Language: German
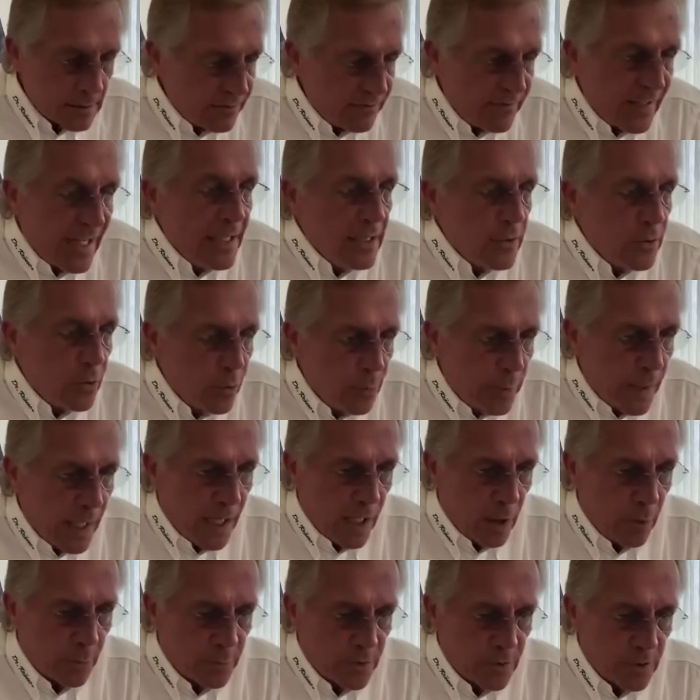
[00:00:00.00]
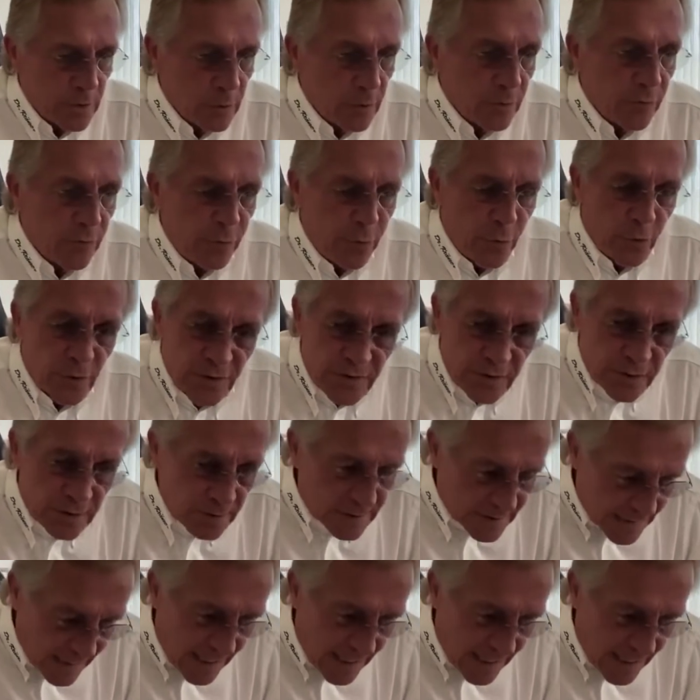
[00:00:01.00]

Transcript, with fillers: Wenn überhaupt. Und von